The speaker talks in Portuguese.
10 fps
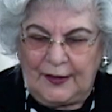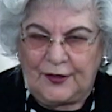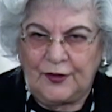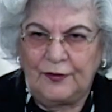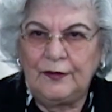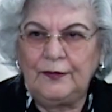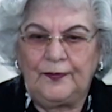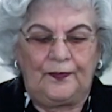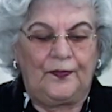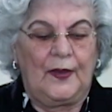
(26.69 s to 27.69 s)
É,
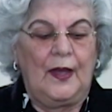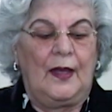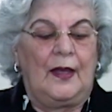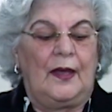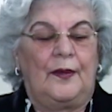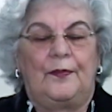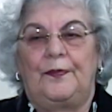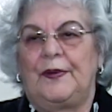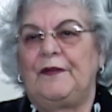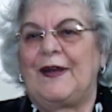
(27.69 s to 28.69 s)
são
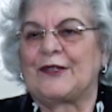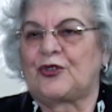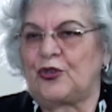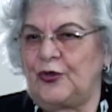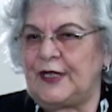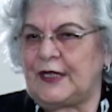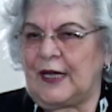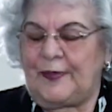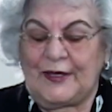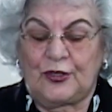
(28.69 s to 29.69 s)
privações
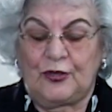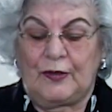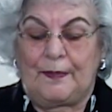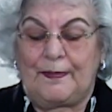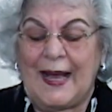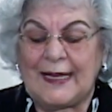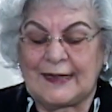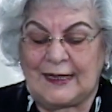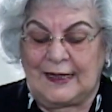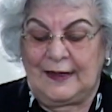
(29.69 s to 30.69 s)
que a pessoa
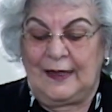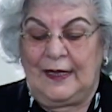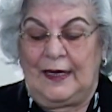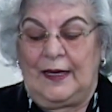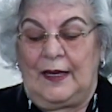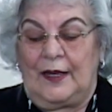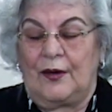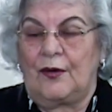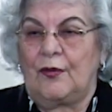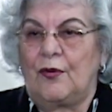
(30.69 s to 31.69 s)
passa
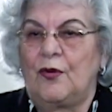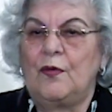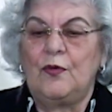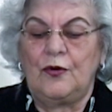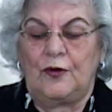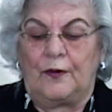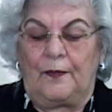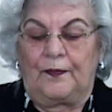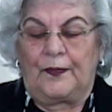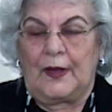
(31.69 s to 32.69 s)

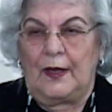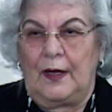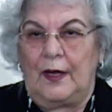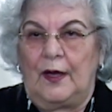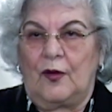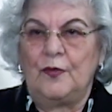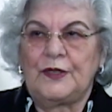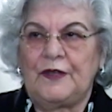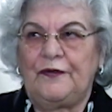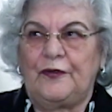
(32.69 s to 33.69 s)
como como
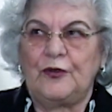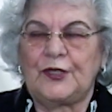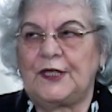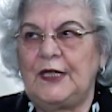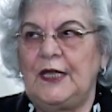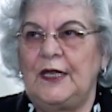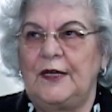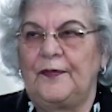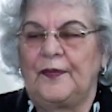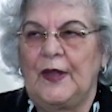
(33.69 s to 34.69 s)
se
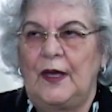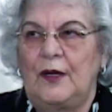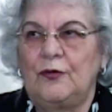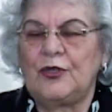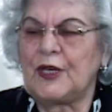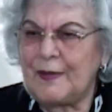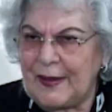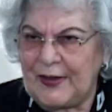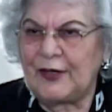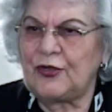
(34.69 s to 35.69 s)
fosse um
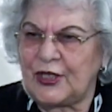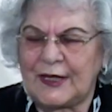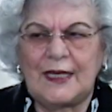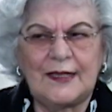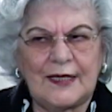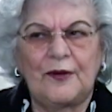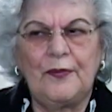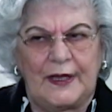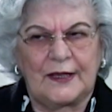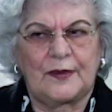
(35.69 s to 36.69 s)
chamamento de atenção
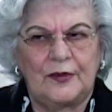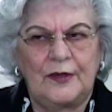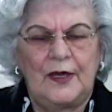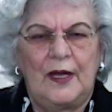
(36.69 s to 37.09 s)
mesmo.